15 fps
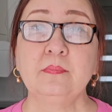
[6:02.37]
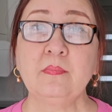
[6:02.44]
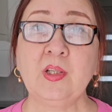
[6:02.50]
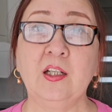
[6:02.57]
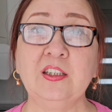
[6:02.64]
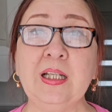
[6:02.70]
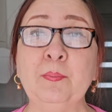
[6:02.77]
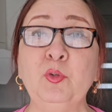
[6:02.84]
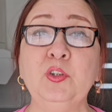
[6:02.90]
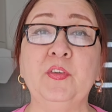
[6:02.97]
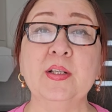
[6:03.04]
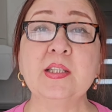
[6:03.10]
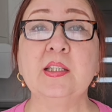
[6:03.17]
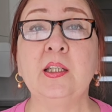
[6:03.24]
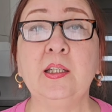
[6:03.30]
Одному
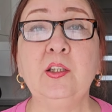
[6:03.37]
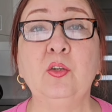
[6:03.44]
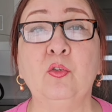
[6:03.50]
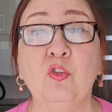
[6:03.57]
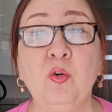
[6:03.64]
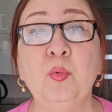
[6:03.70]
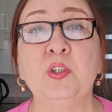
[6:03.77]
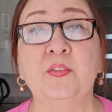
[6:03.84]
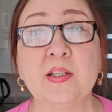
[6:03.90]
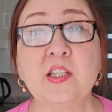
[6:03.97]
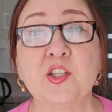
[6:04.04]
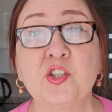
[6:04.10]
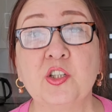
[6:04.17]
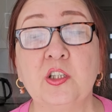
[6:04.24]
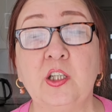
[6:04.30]
23, другому
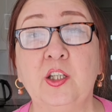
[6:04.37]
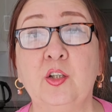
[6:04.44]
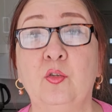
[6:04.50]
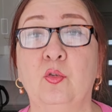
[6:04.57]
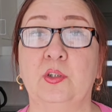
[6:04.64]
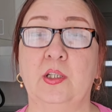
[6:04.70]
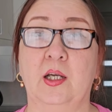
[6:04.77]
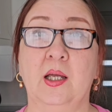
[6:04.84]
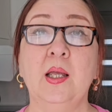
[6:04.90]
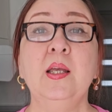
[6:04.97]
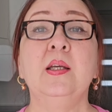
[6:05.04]
24 года.